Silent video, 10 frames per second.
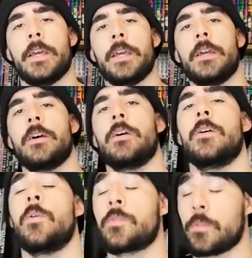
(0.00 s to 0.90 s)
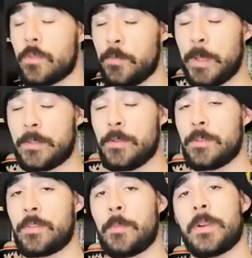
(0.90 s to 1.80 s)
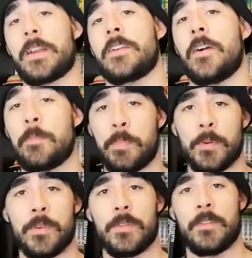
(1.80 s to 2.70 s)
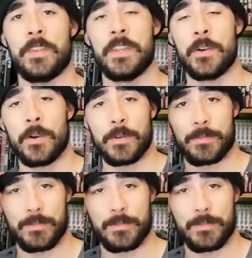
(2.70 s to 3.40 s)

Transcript: Et euh, on se retrouve bientôt sur MangaCorp pour une nouvelle vidéo.